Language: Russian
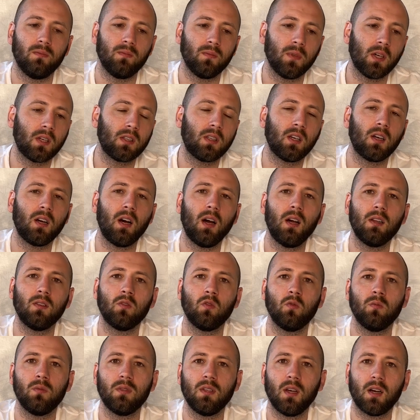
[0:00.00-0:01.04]
Эрдоган
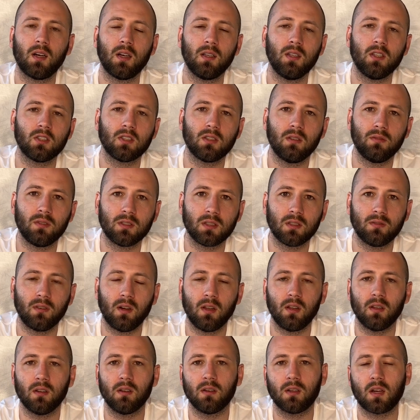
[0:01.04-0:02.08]
у меня, конечно,
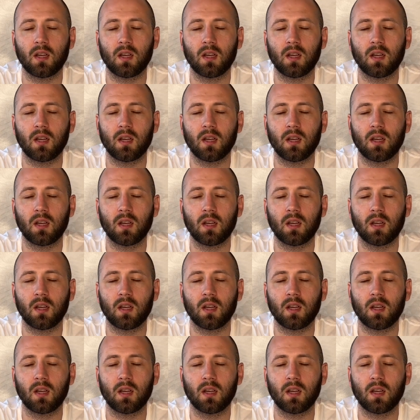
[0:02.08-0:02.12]
вызывал